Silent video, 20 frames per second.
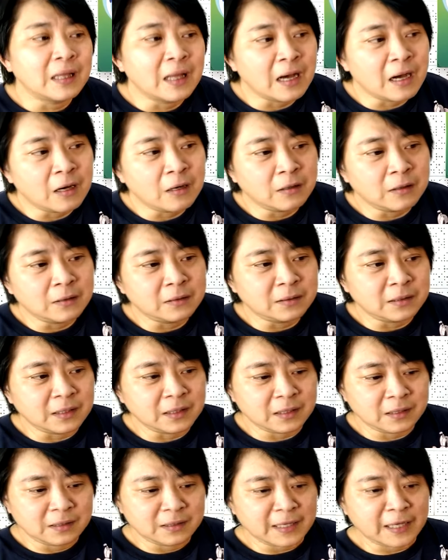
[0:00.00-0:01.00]
然后
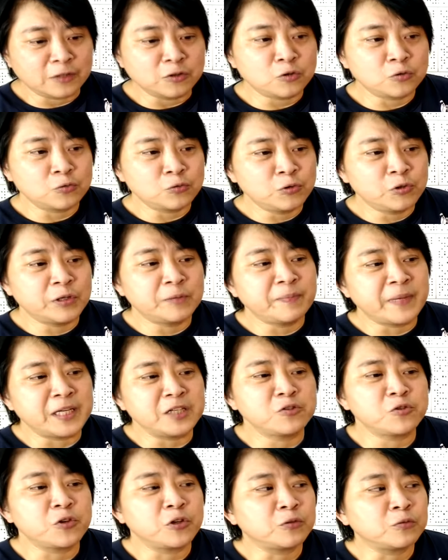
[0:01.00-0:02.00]
那个南朱雀，
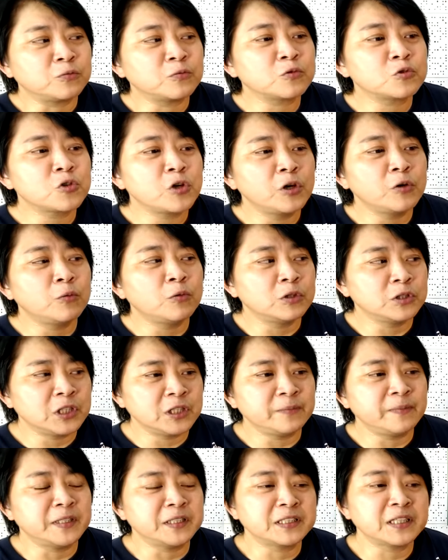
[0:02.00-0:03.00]
北玄武。所以我
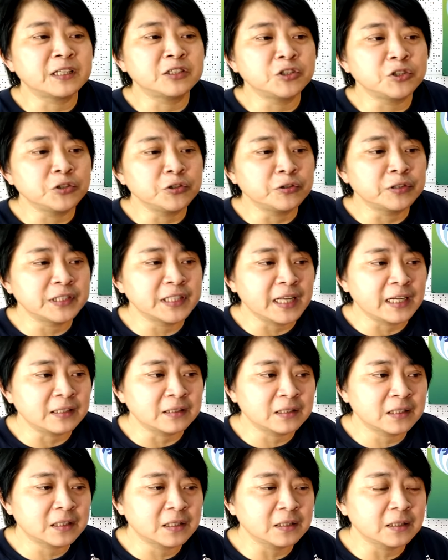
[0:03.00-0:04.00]
基本上就用这
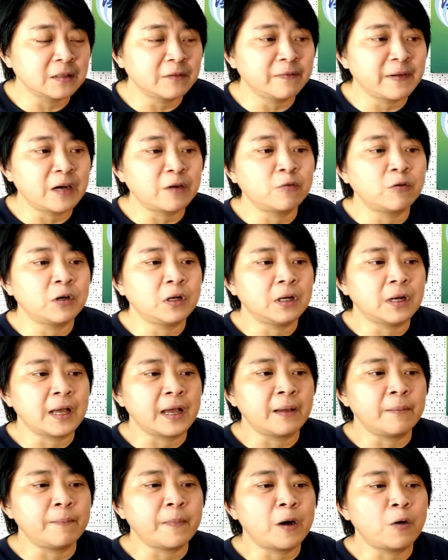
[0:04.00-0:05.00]
样四个方位
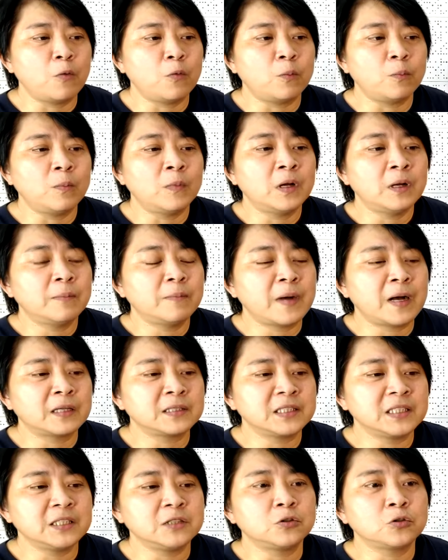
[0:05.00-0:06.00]
来帮
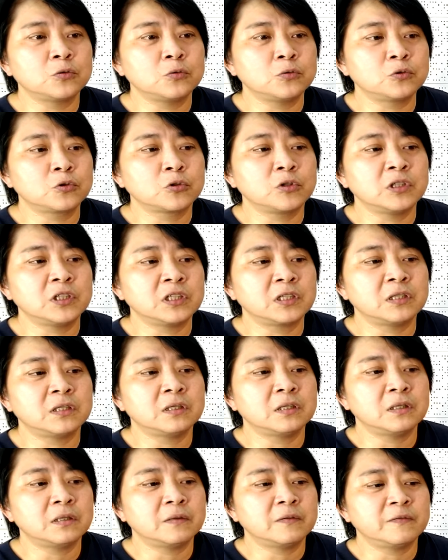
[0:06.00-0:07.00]
帮京都做一
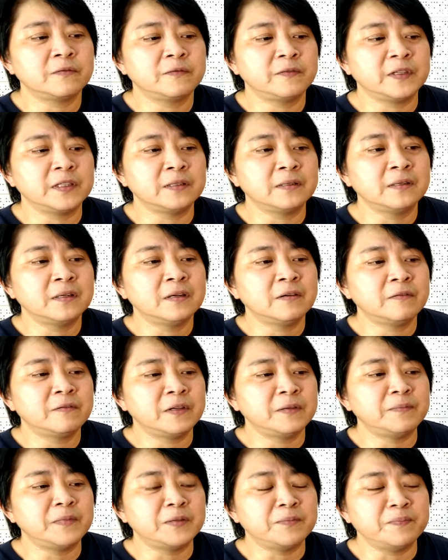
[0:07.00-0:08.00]
个分
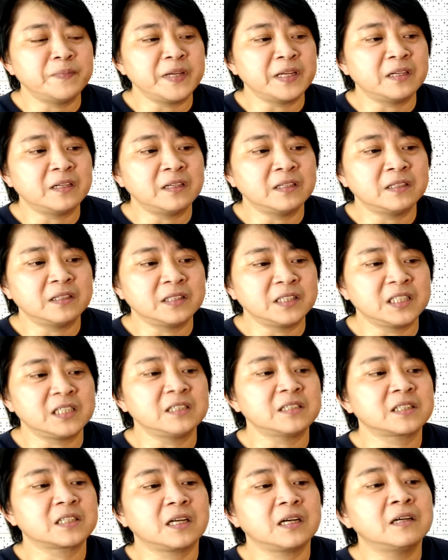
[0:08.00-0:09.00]
分门别类的
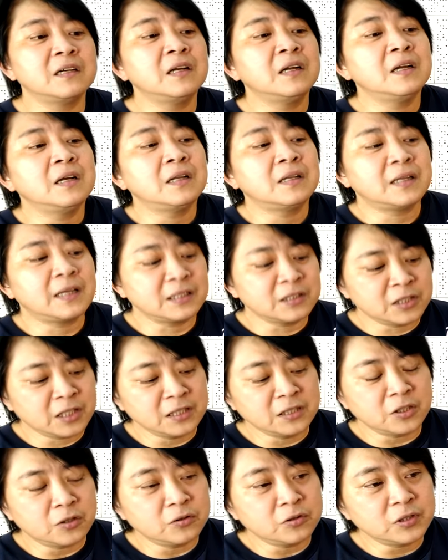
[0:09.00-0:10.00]
介绍。那
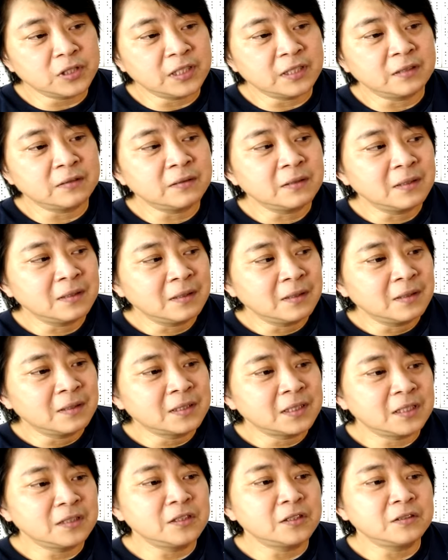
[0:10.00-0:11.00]
正中间，
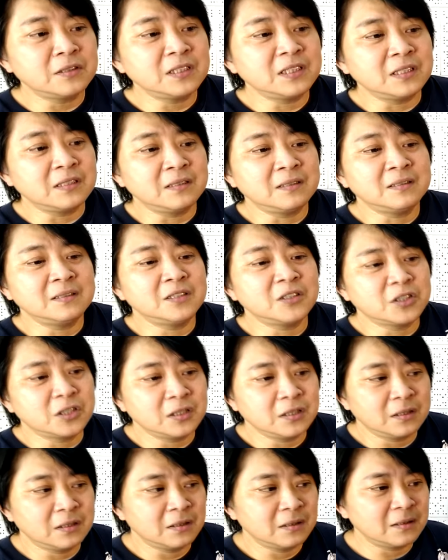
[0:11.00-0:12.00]
正中间就
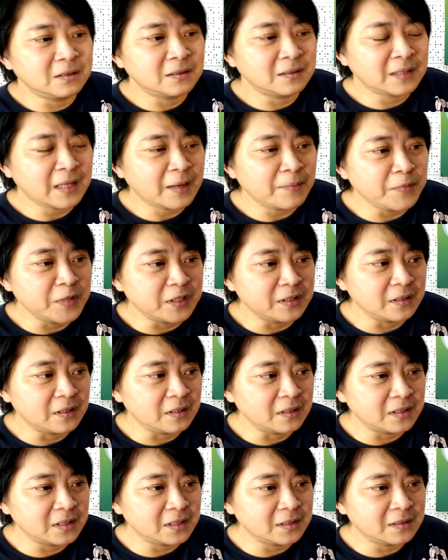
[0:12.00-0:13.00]
是他们
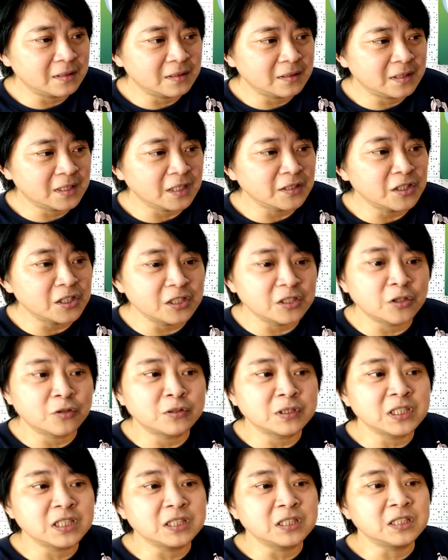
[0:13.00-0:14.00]
的政治
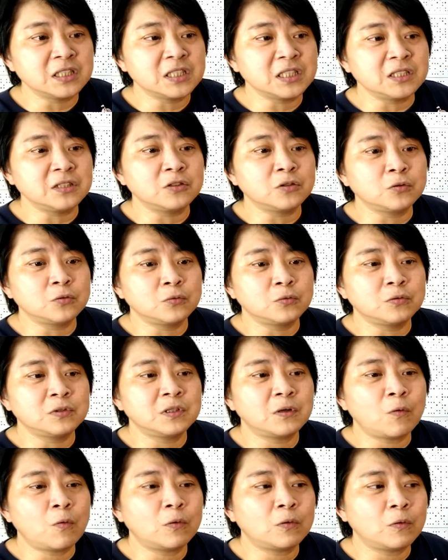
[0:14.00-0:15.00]
中心，京都
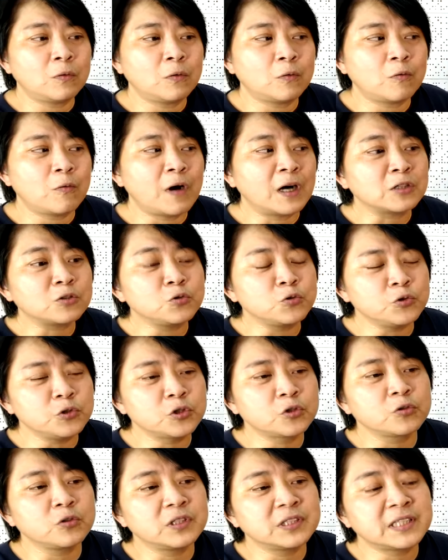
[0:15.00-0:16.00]
的皇居
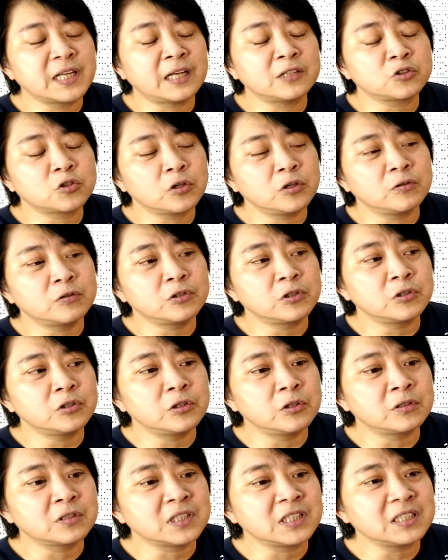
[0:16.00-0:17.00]
所在，所以我就
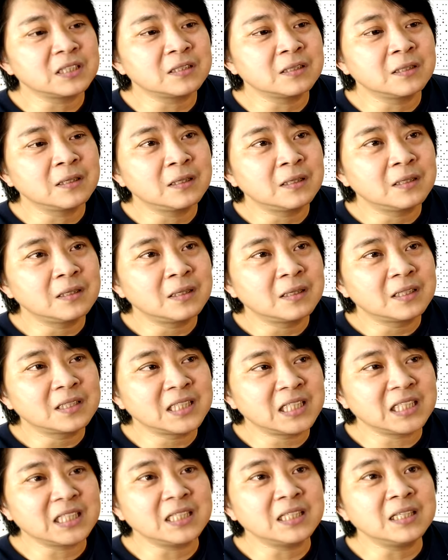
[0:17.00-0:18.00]
用
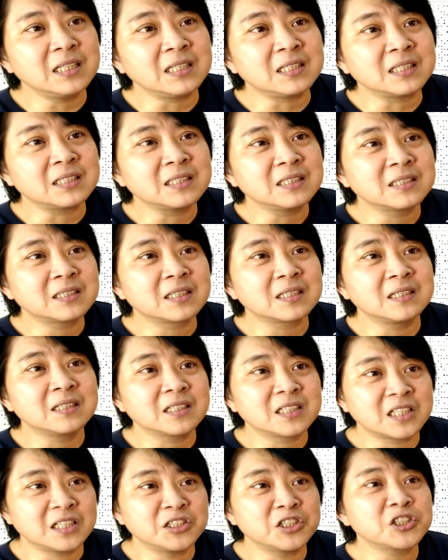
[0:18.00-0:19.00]
麒麟这
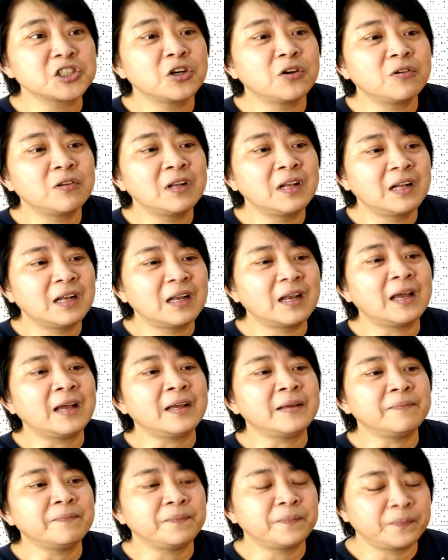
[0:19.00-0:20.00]
个神兽
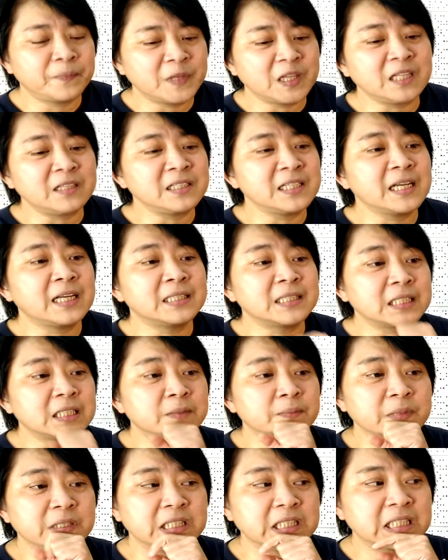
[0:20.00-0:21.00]
来。定下这
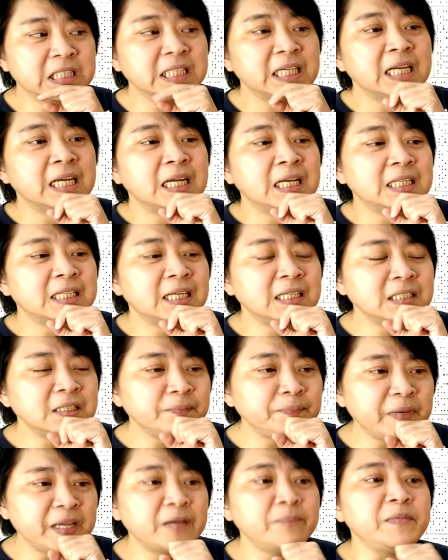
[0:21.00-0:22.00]
个名字，但
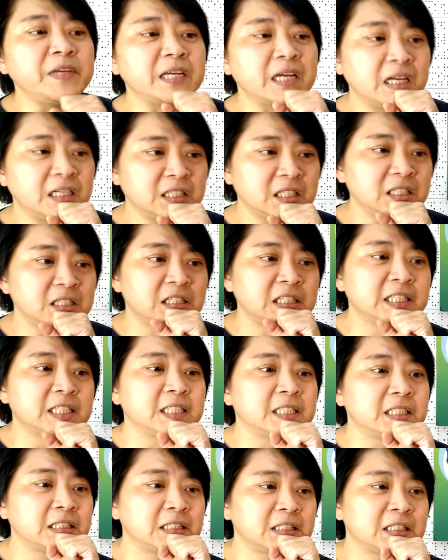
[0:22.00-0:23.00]
是片名还是“
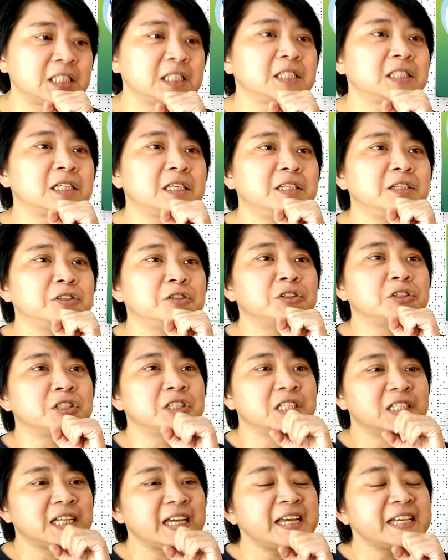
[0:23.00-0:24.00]
四四神游”，就
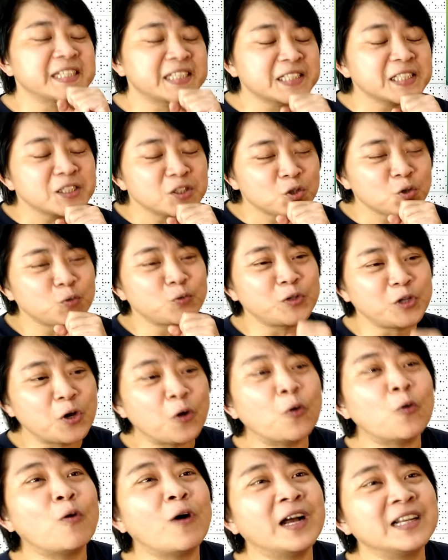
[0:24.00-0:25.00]
是可以四处
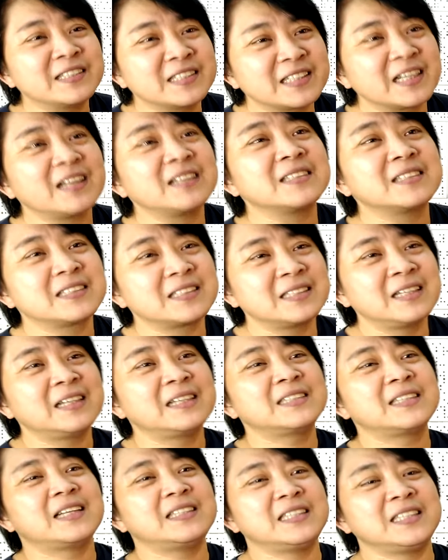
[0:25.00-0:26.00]
游玩这样。
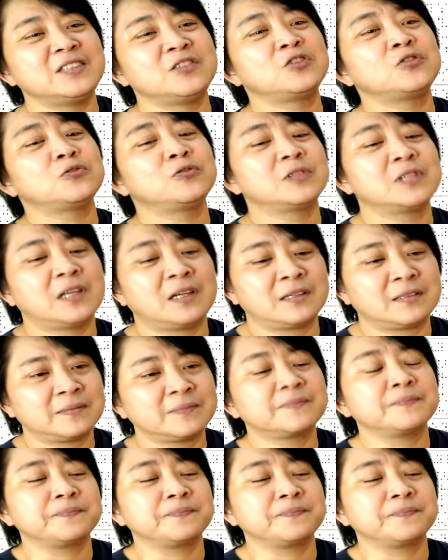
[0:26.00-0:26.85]
嗯，在京都这样。